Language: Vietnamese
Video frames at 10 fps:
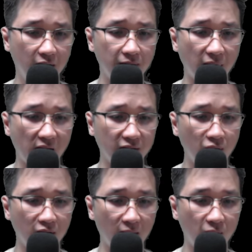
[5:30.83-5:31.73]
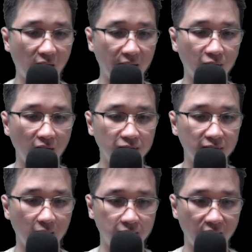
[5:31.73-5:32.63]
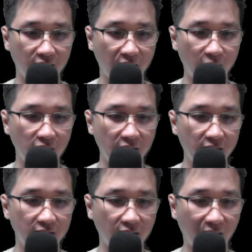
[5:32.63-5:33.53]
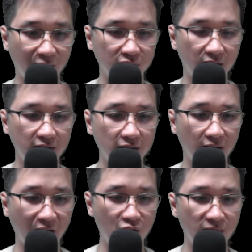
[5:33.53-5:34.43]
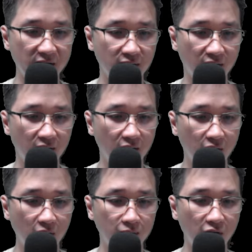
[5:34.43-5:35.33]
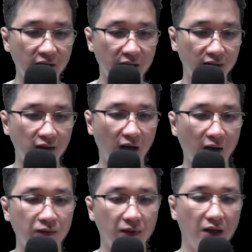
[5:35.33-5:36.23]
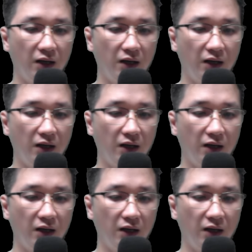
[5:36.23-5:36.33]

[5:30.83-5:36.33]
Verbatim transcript: Ba tôn Long Hoàng của Long tộc là Ngao Lê, Ngao Tấn, Ngao Minh cùng Lôi Đỉnh Cự Long,